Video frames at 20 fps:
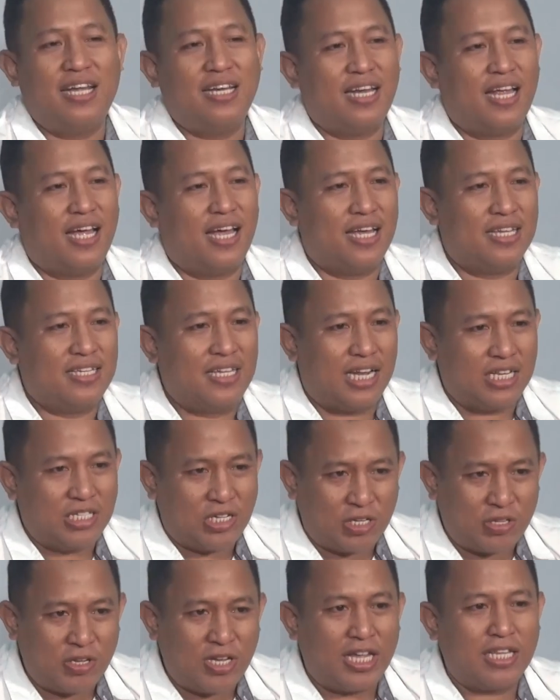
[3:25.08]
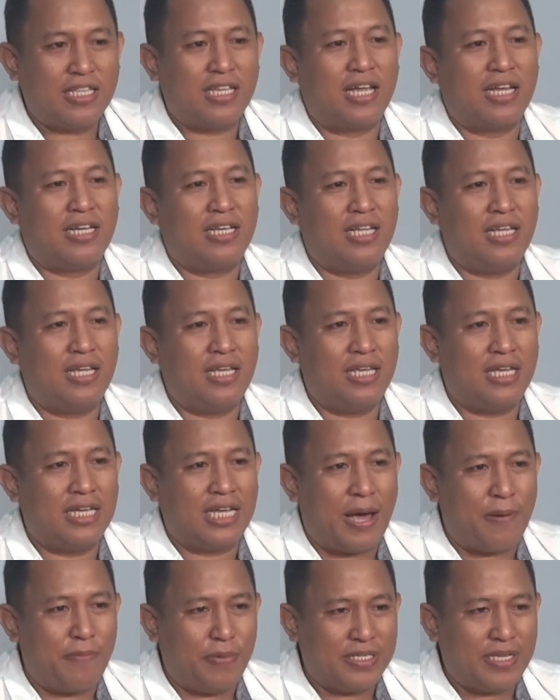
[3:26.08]
Nah, salah satu yang tadi
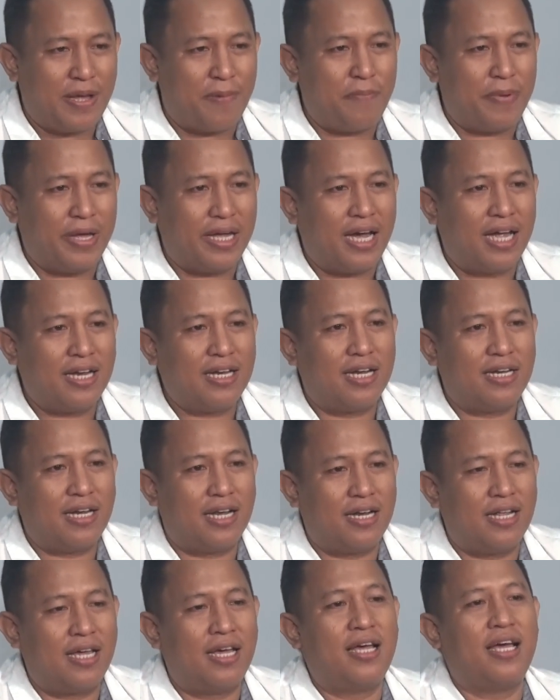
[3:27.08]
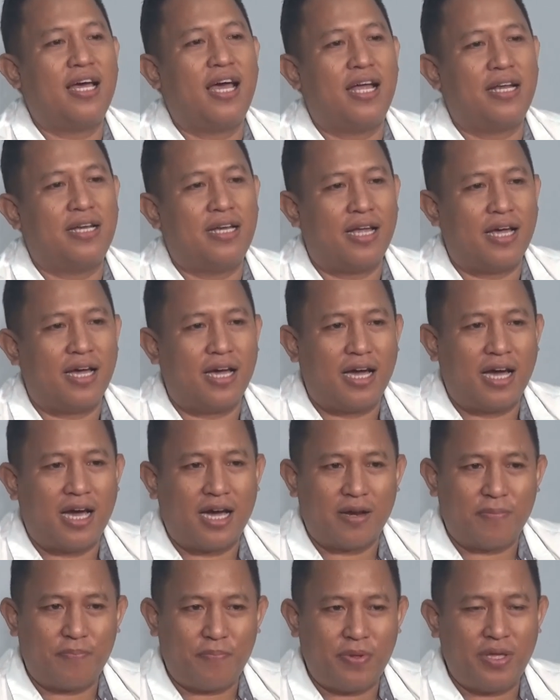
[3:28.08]
kami sampaikan adalah ada
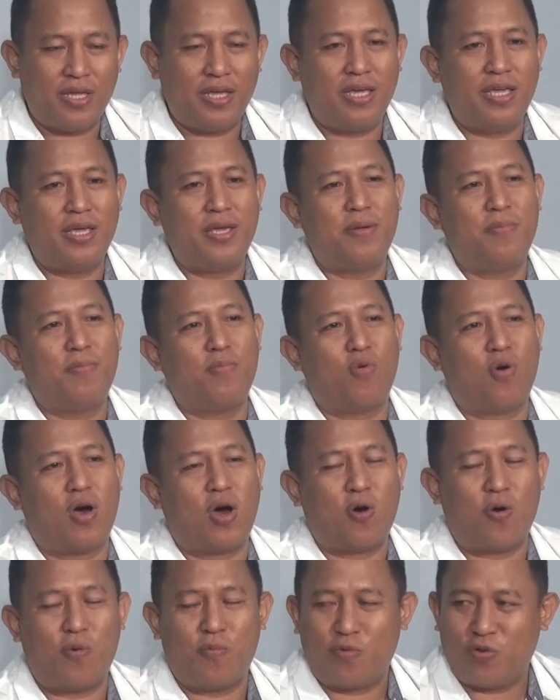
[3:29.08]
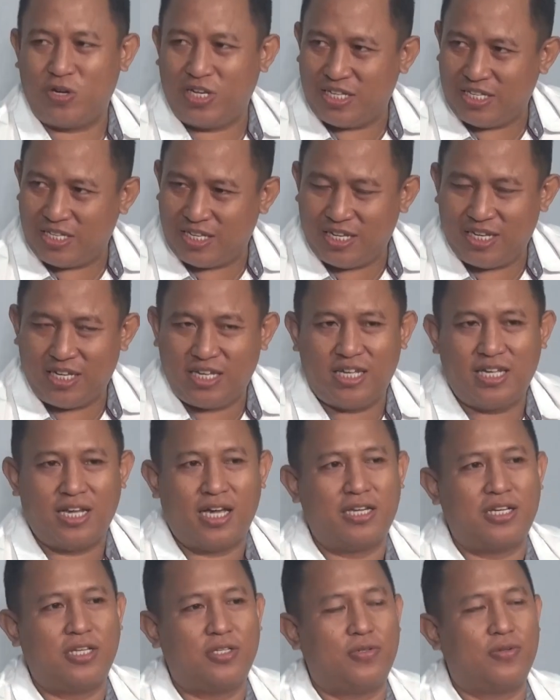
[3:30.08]
happy, mm-hmm. Mua Community,
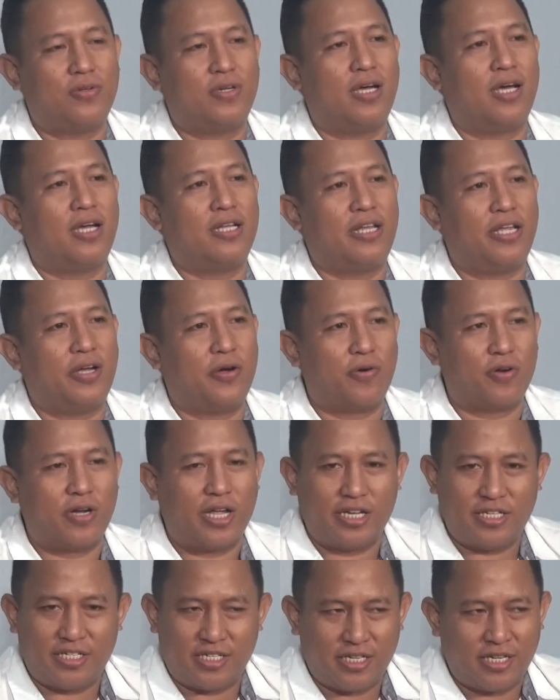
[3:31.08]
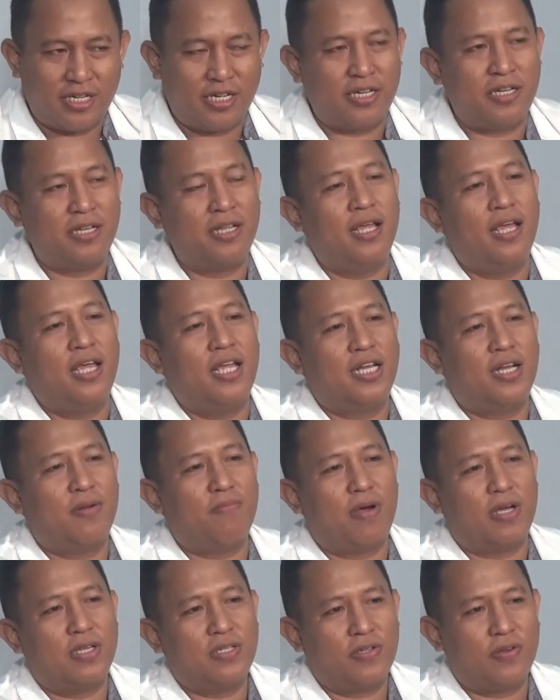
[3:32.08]
ada juga decoration,
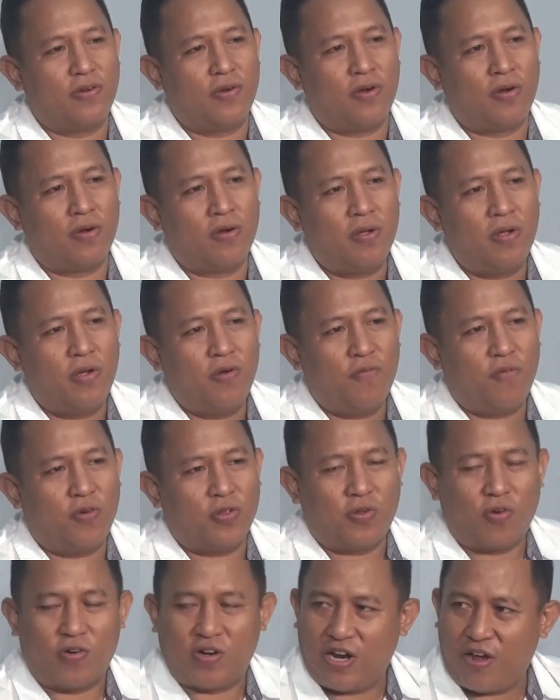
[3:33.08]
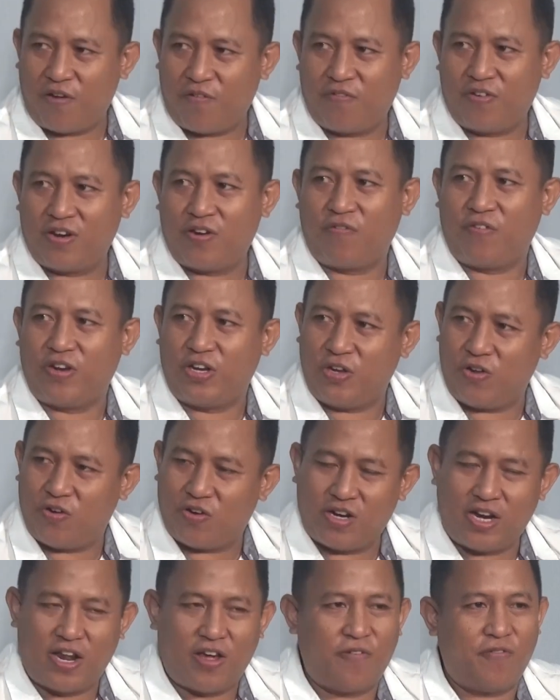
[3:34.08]
termasuk fotografer,
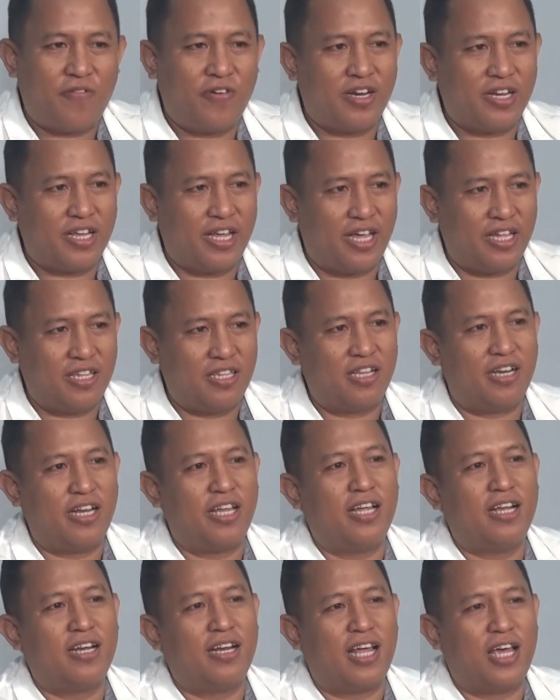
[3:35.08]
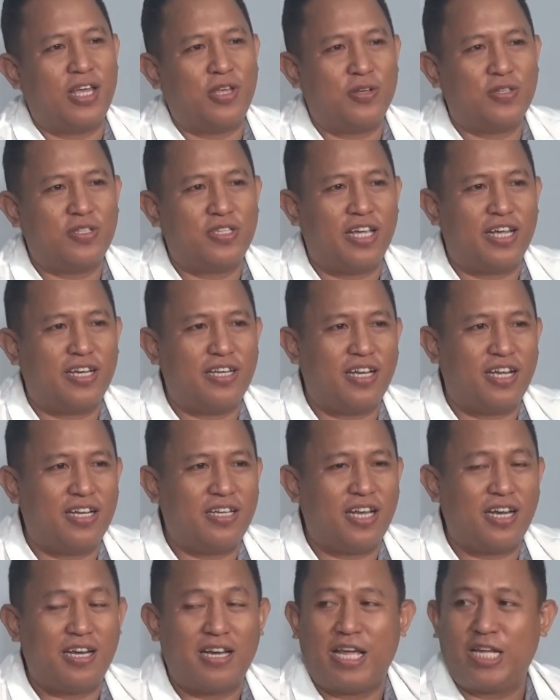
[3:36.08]
videografer, catering, layos tenda,
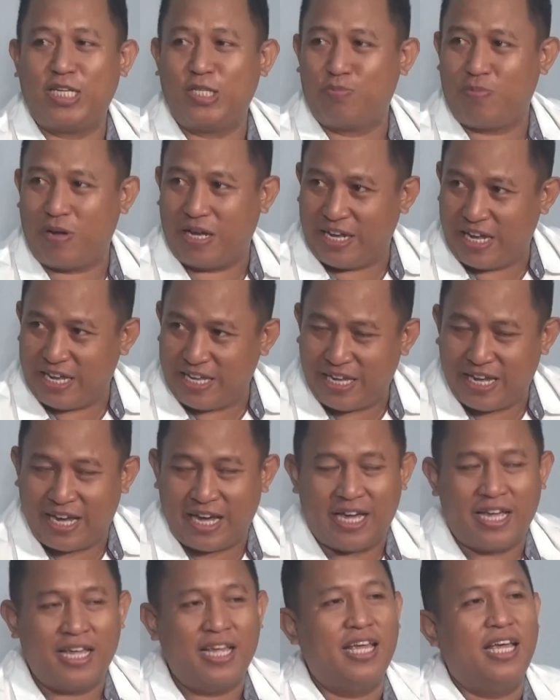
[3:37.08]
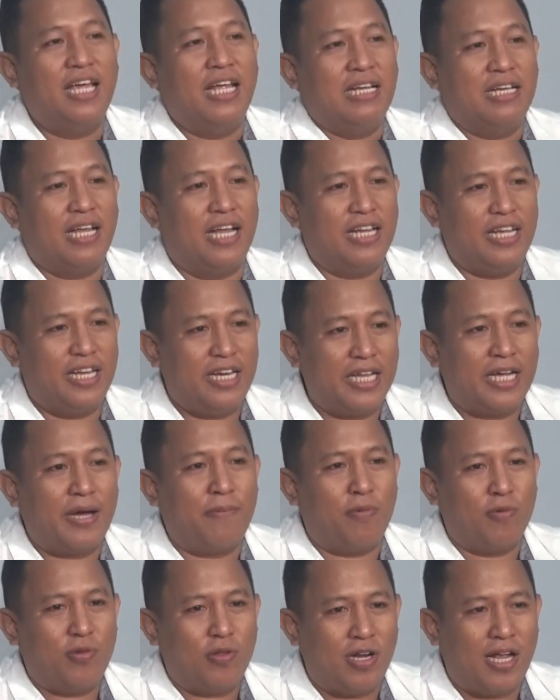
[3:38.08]
dan lain sebagainya. Dan ini
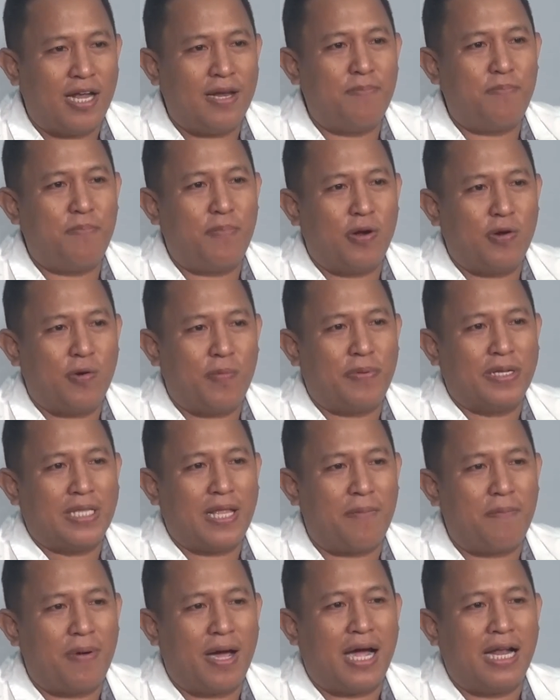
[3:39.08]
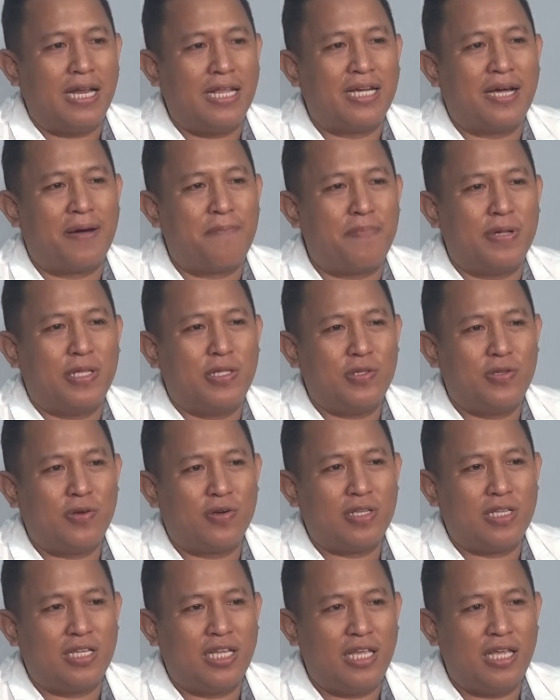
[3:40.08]
kebetulan baru pertama kali
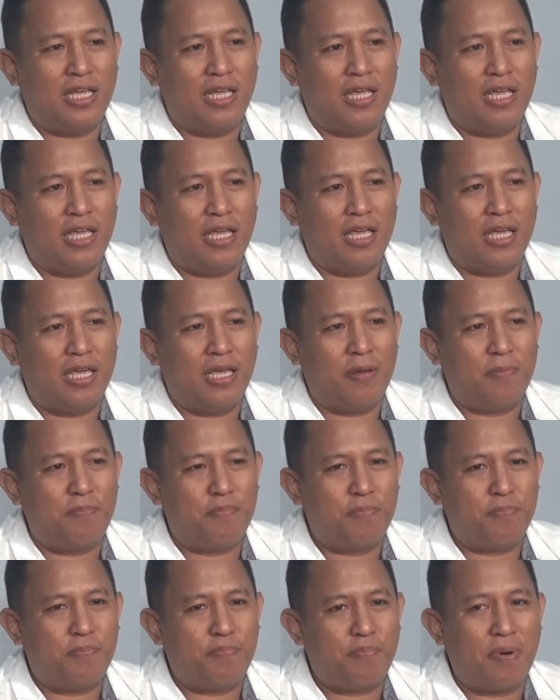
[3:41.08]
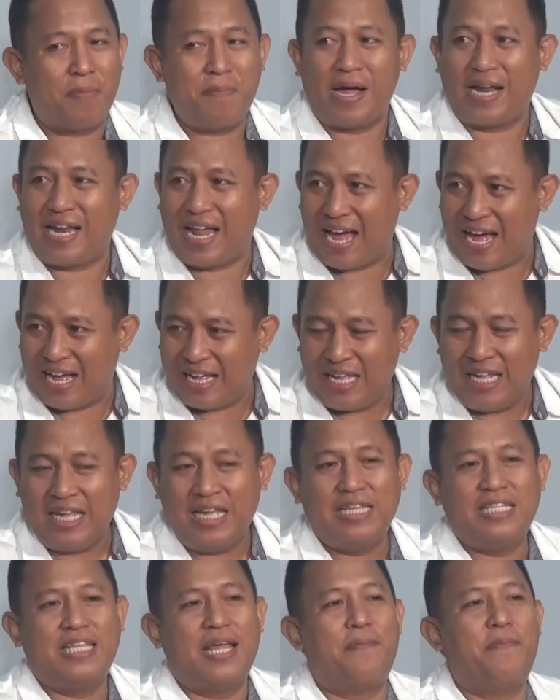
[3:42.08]
kebentuk di Pemalang. Iya.
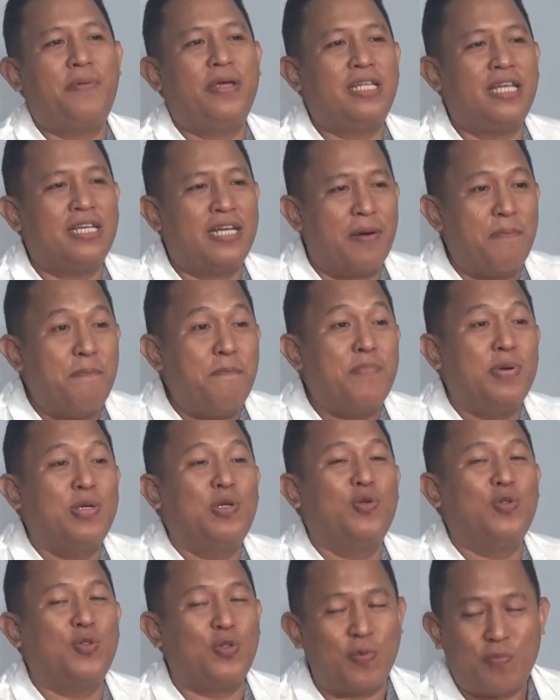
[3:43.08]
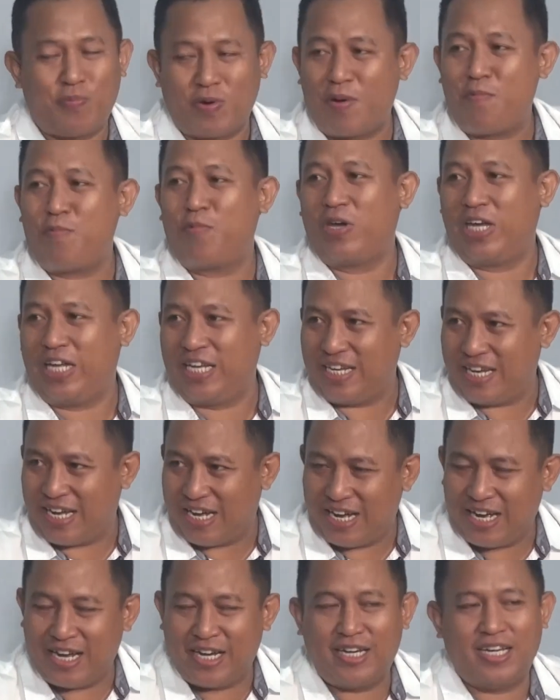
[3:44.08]
Hmm. Tapi tidak menutup
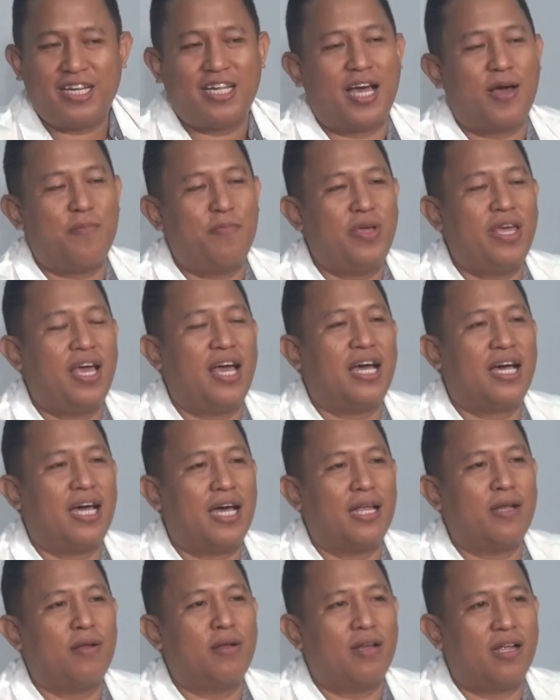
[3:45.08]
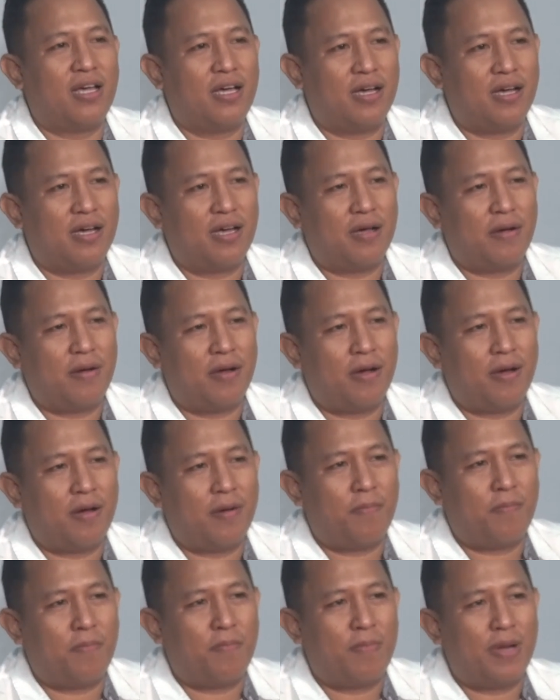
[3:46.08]
kemungkinan kami akan uh,
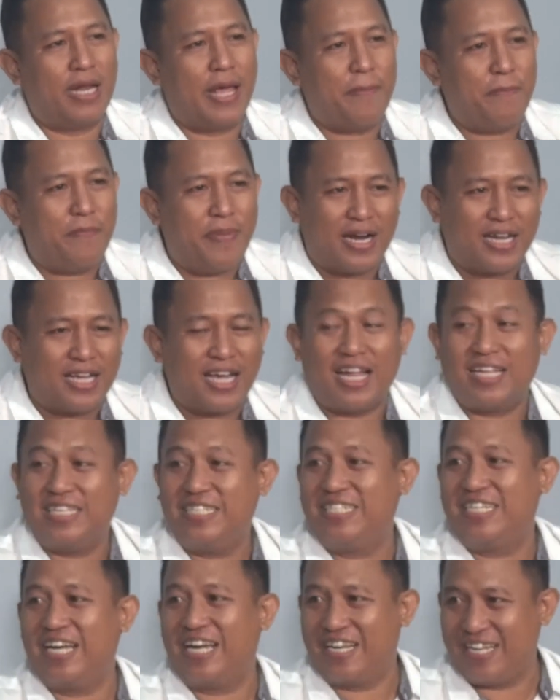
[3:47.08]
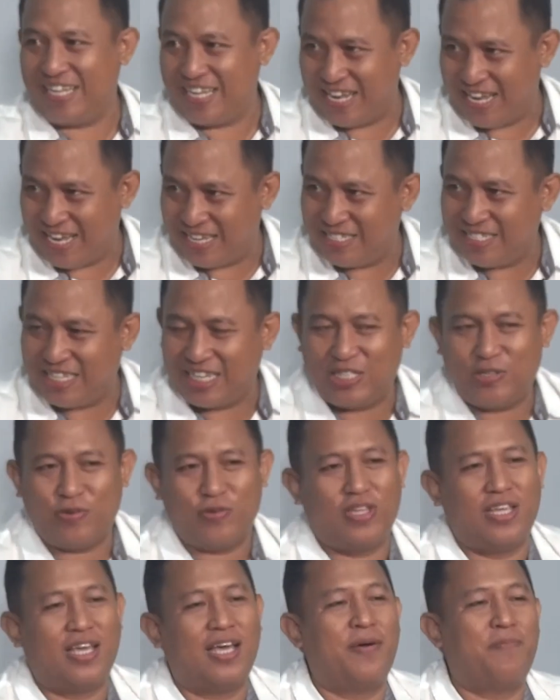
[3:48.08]
melebarkan jaringan
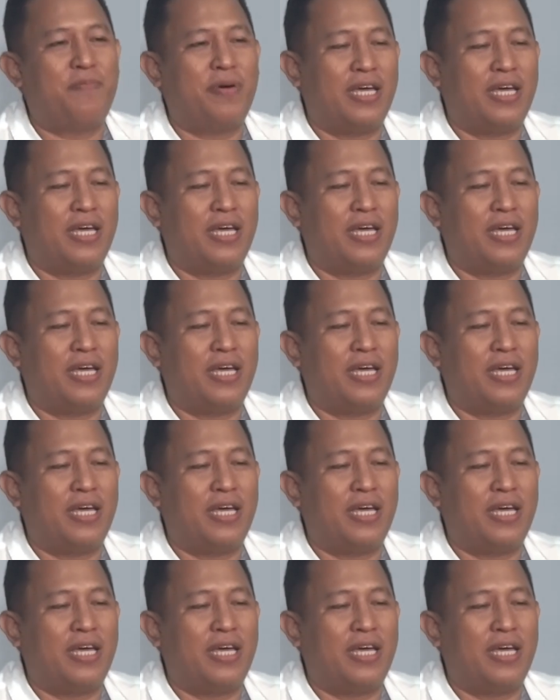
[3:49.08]
tentunya hmm.